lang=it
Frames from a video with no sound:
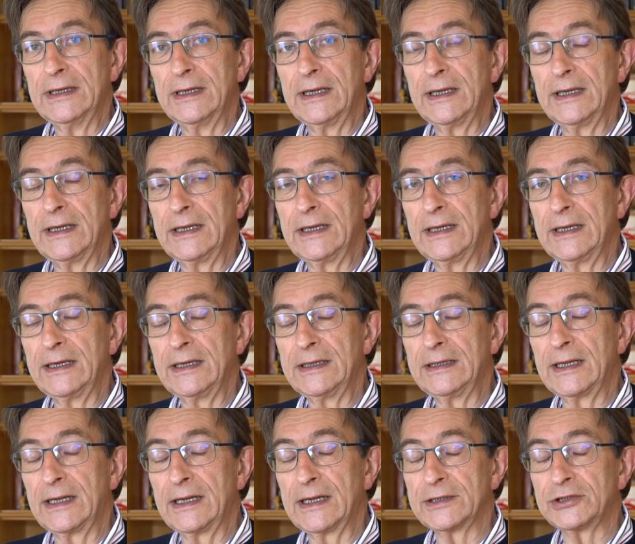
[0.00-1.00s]
eh,
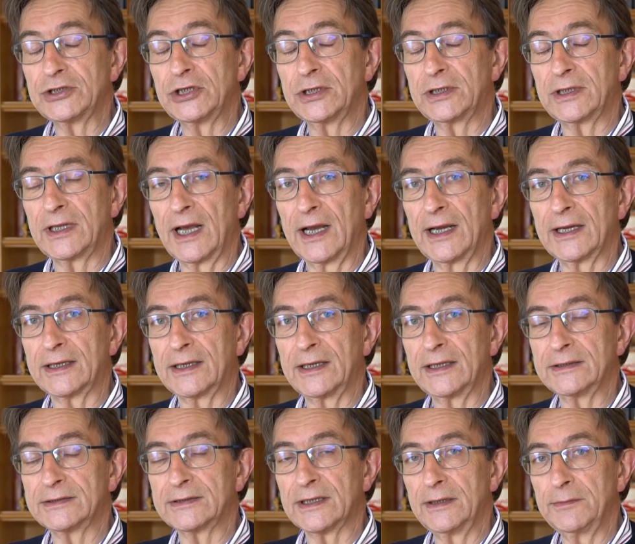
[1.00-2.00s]
della città
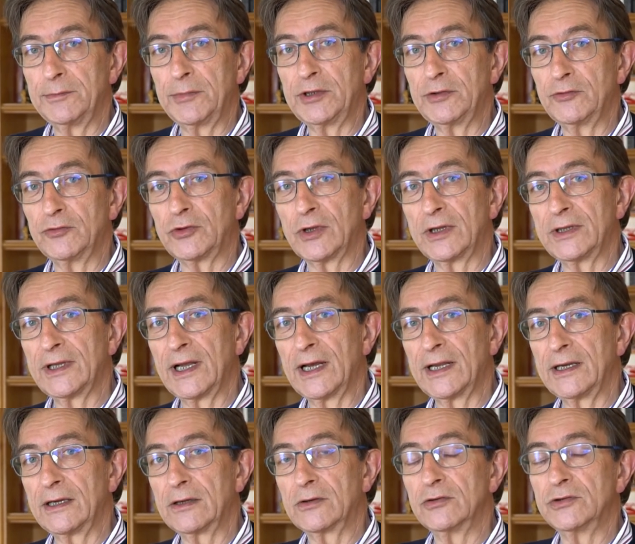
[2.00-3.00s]
che sarebbe dovuto
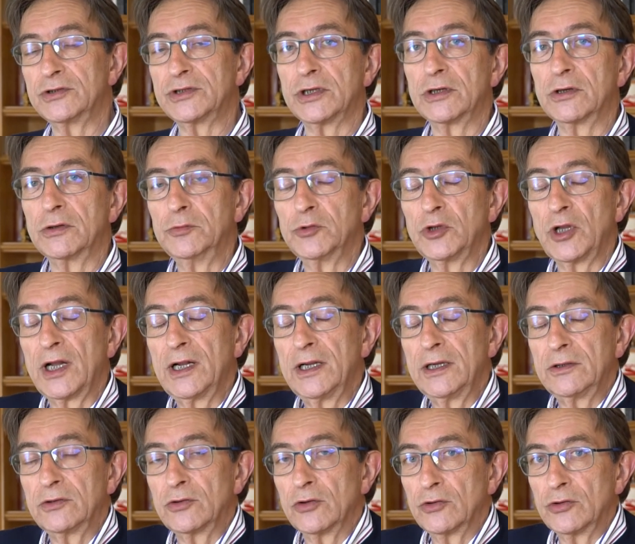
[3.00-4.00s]
andare in Consiglio Comunale
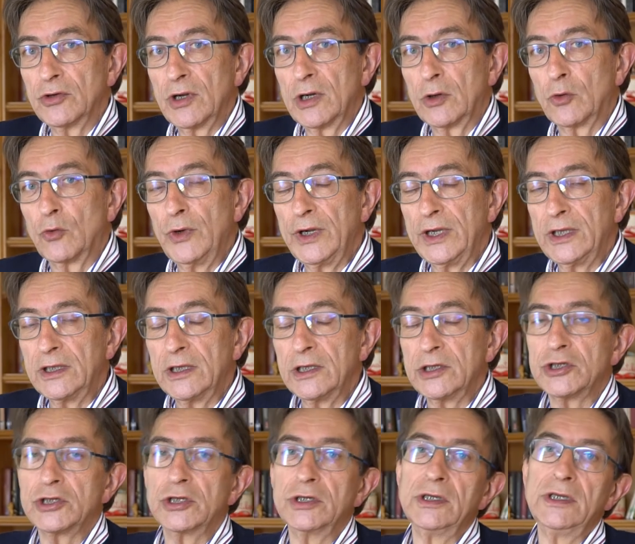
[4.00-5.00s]
intorno al
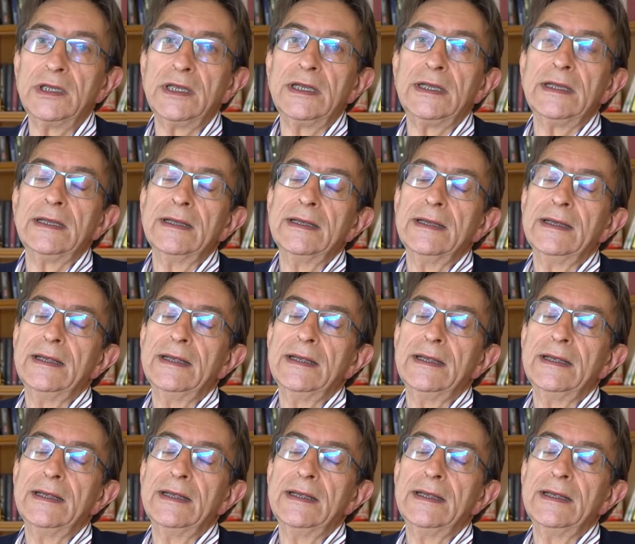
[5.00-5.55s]
15 di,